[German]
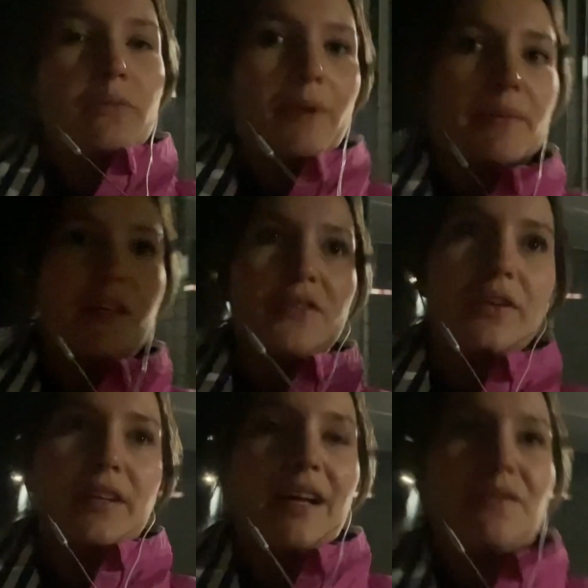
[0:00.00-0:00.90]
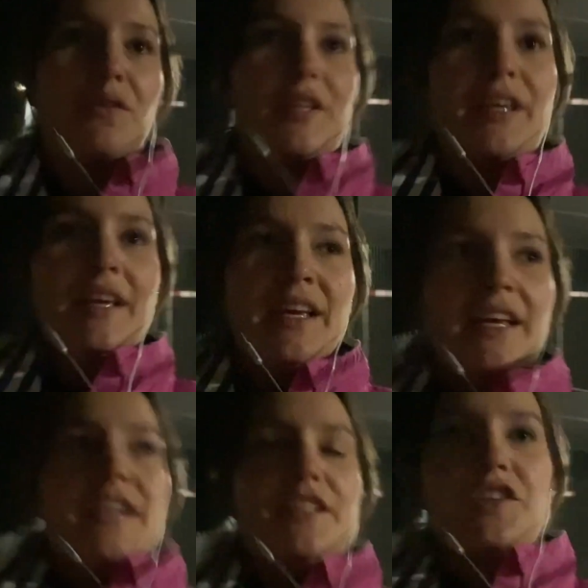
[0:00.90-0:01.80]
nur bei mir so, egal wo ich
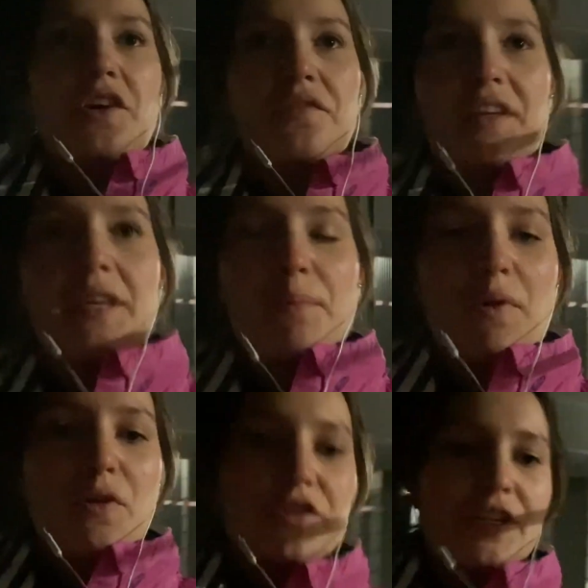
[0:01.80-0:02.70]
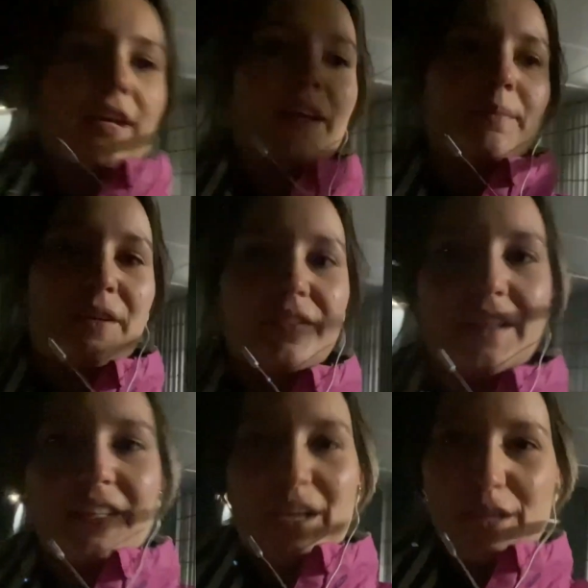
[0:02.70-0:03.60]
hinschaue, in welche Branche
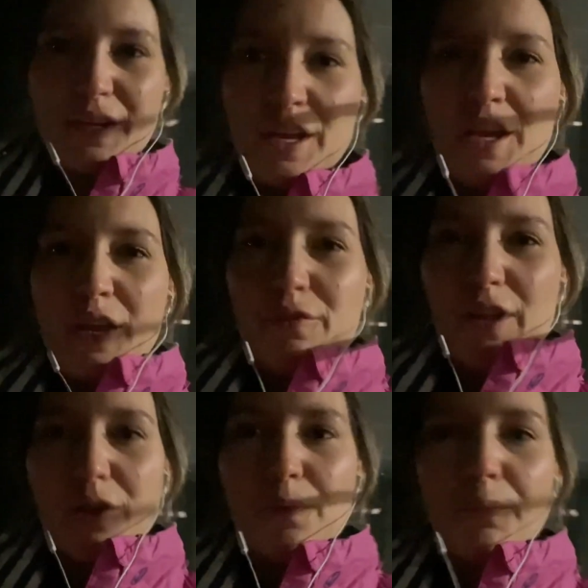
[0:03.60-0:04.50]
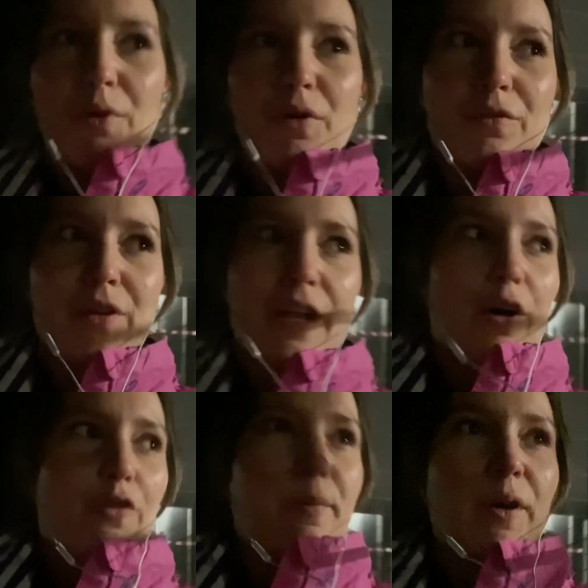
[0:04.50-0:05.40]
passiert gerade viel Umbruch und viel
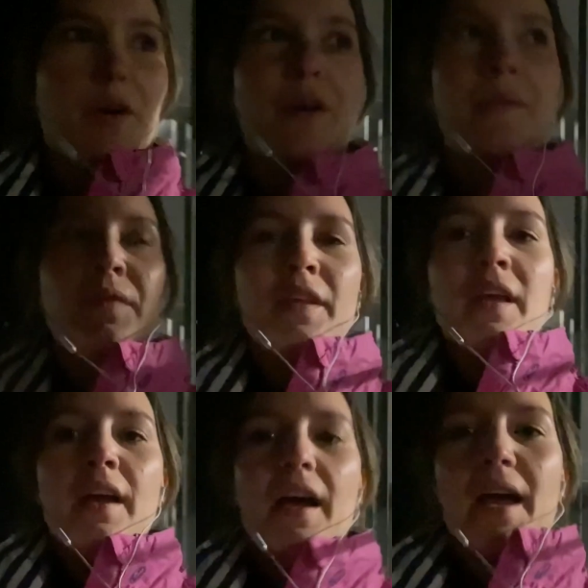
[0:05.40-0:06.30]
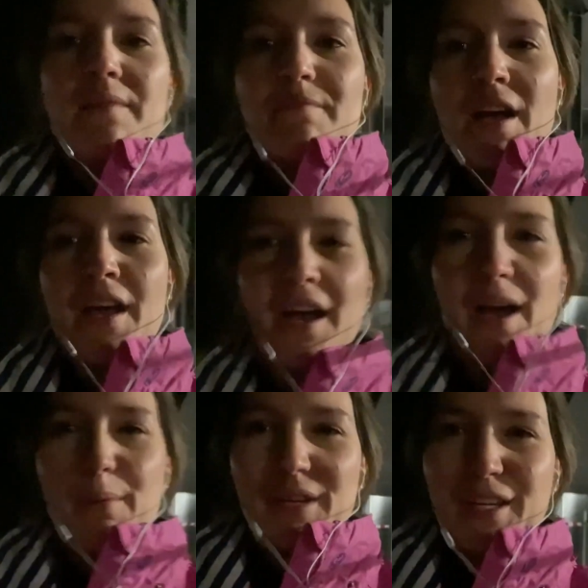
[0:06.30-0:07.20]
Aufbruch. Ähm,
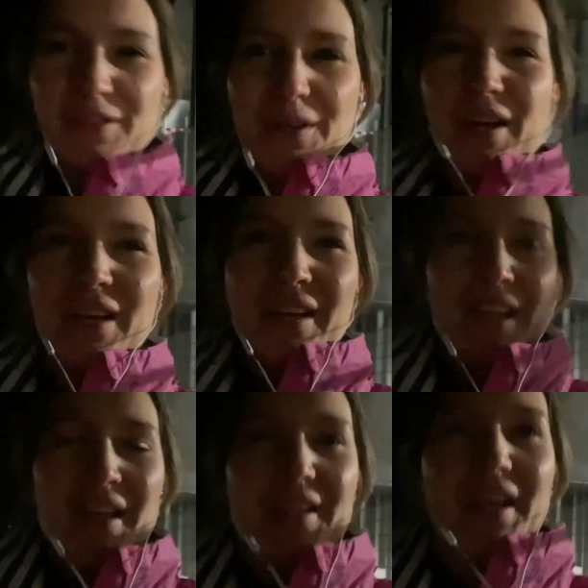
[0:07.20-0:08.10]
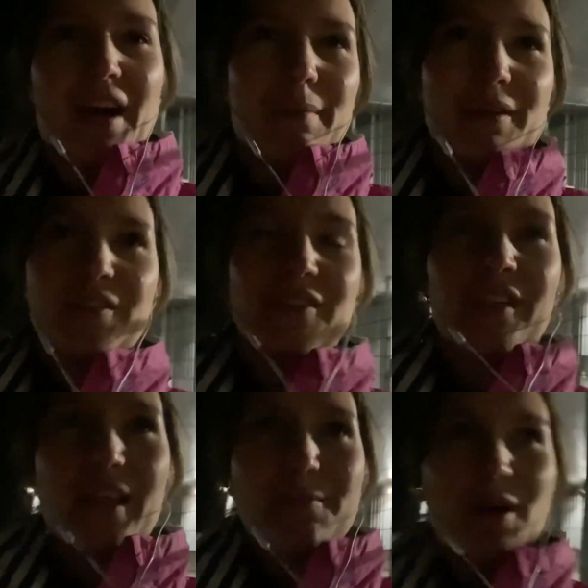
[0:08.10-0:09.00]
aber nicht nur in der Arbeit,
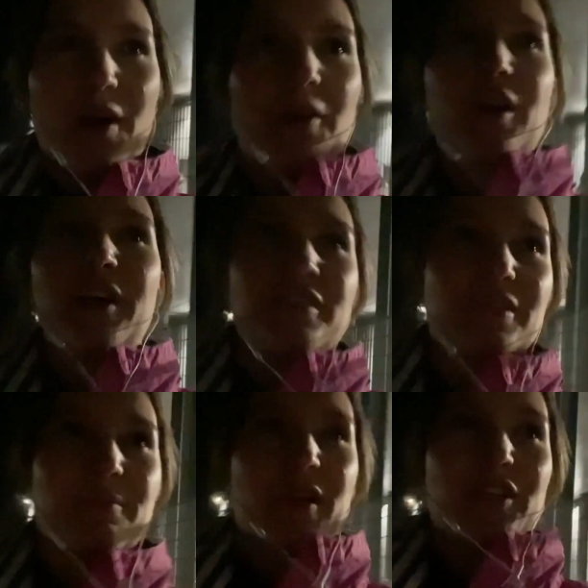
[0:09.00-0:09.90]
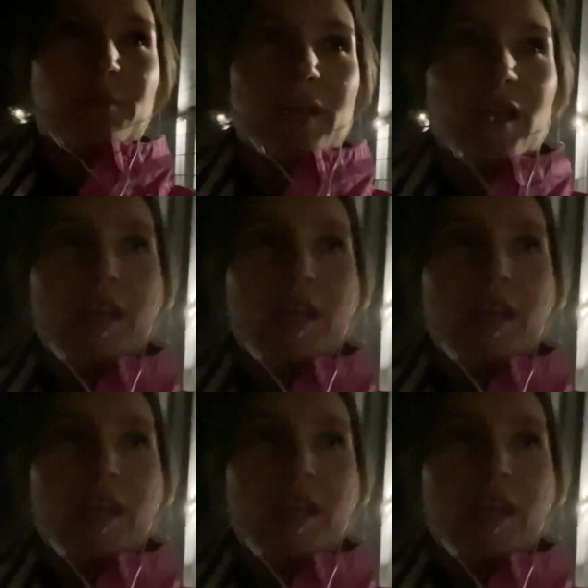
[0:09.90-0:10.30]
sondern eben auch zum Beispiel